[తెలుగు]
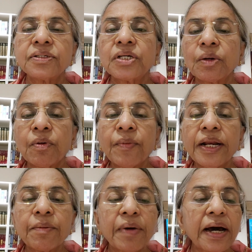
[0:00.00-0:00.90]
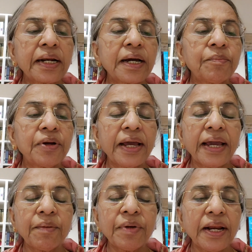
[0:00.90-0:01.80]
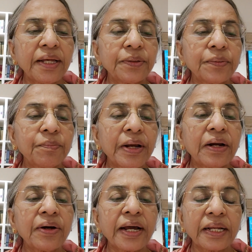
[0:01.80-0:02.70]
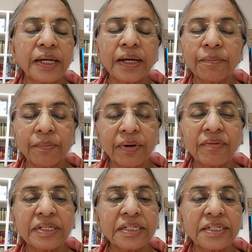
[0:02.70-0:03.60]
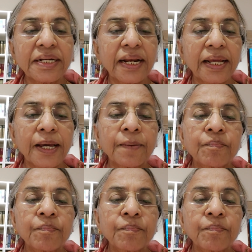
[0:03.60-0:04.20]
సులభమైన మార్గంలో ఏమీ లేదు పరలోకానికి ప్రవేశించడానికి